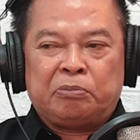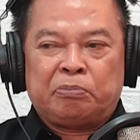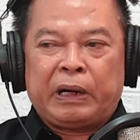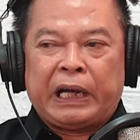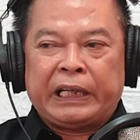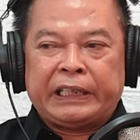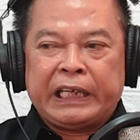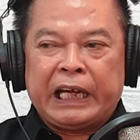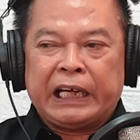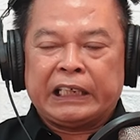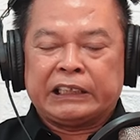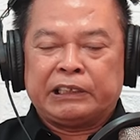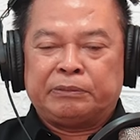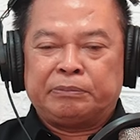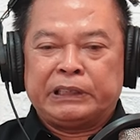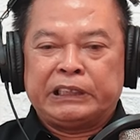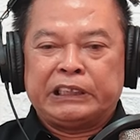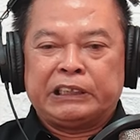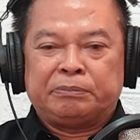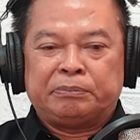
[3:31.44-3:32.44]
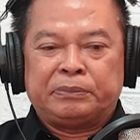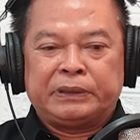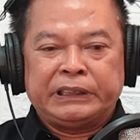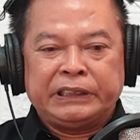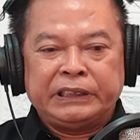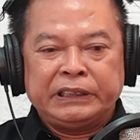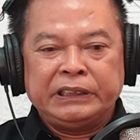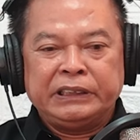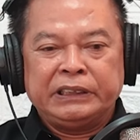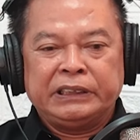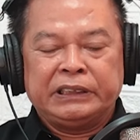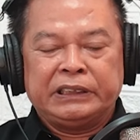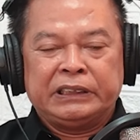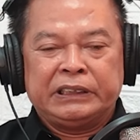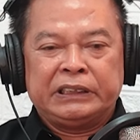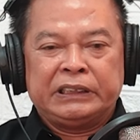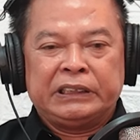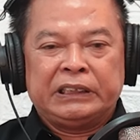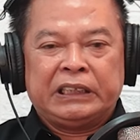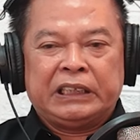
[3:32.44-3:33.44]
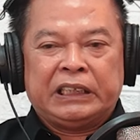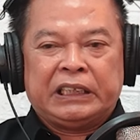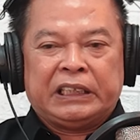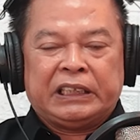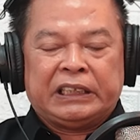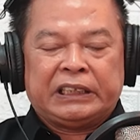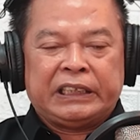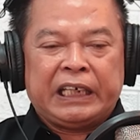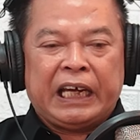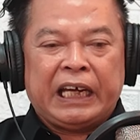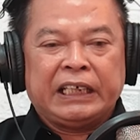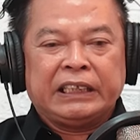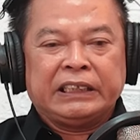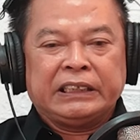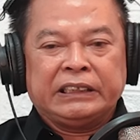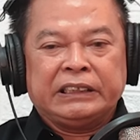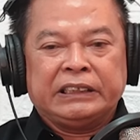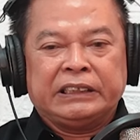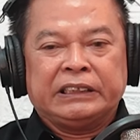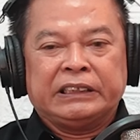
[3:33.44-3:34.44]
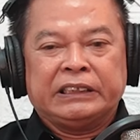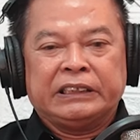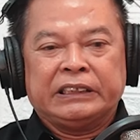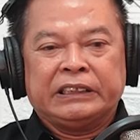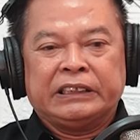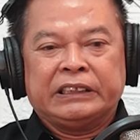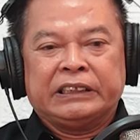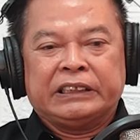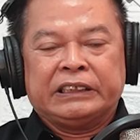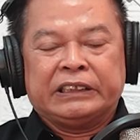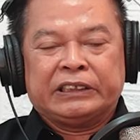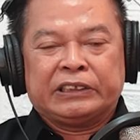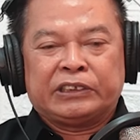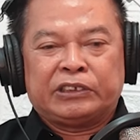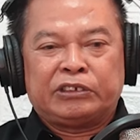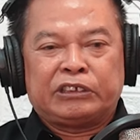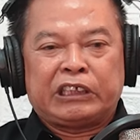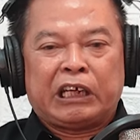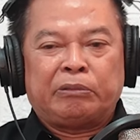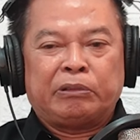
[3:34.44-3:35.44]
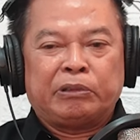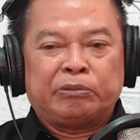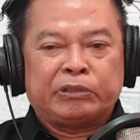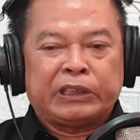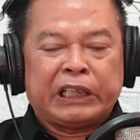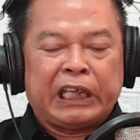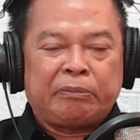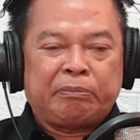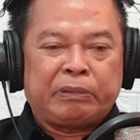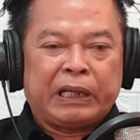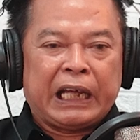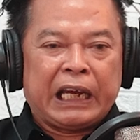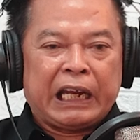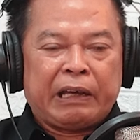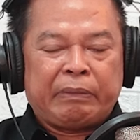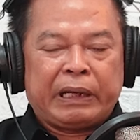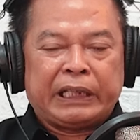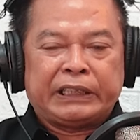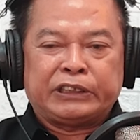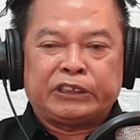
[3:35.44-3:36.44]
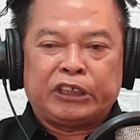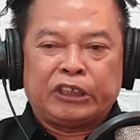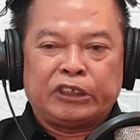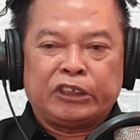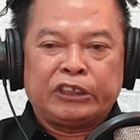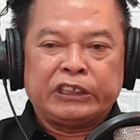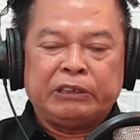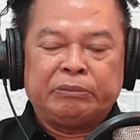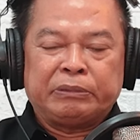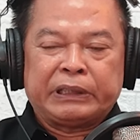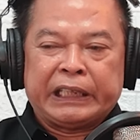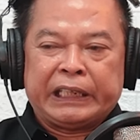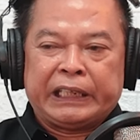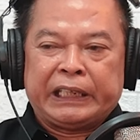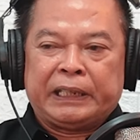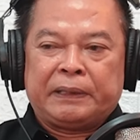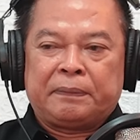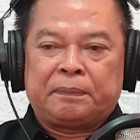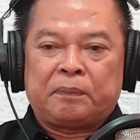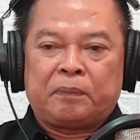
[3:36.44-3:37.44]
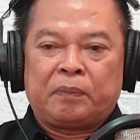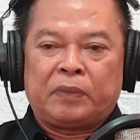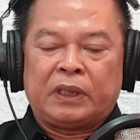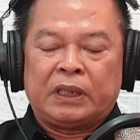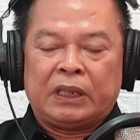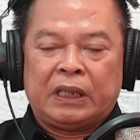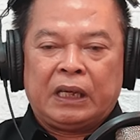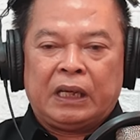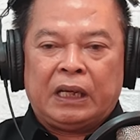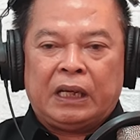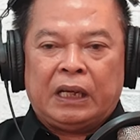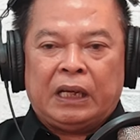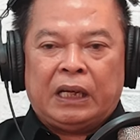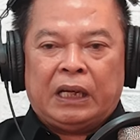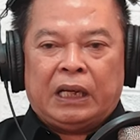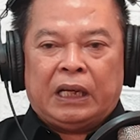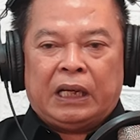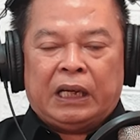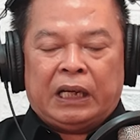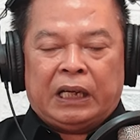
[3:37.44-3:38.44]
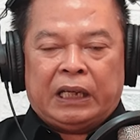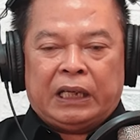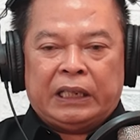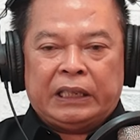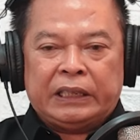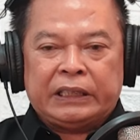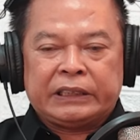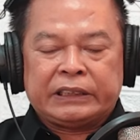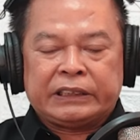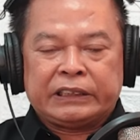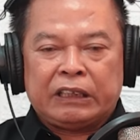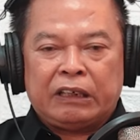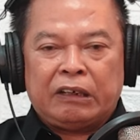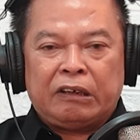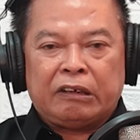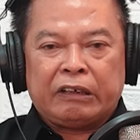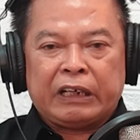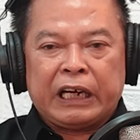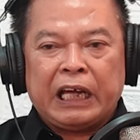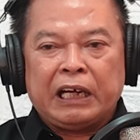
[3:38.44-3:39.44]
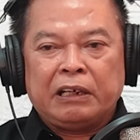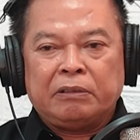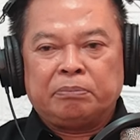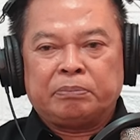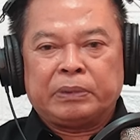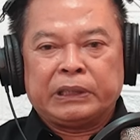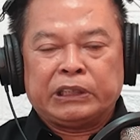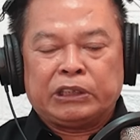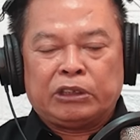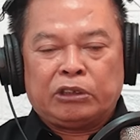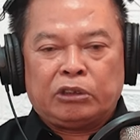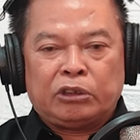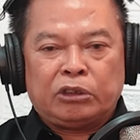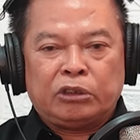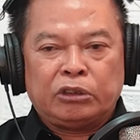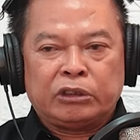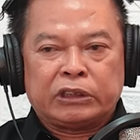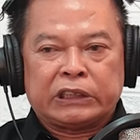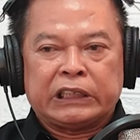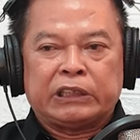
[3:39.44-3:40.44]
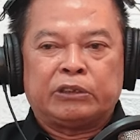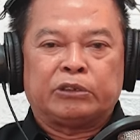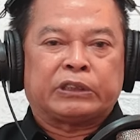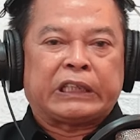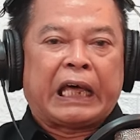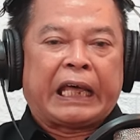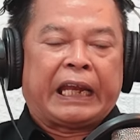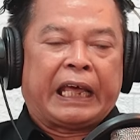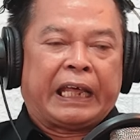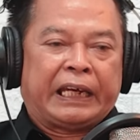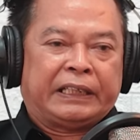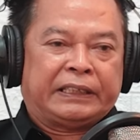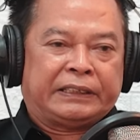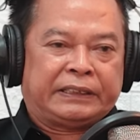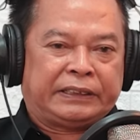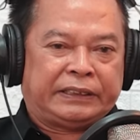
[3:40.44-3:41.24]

banyak teman-teman yang sudah mempunyai pengalaman. Contohnya begini, eh, seorang penyuluh kehutanan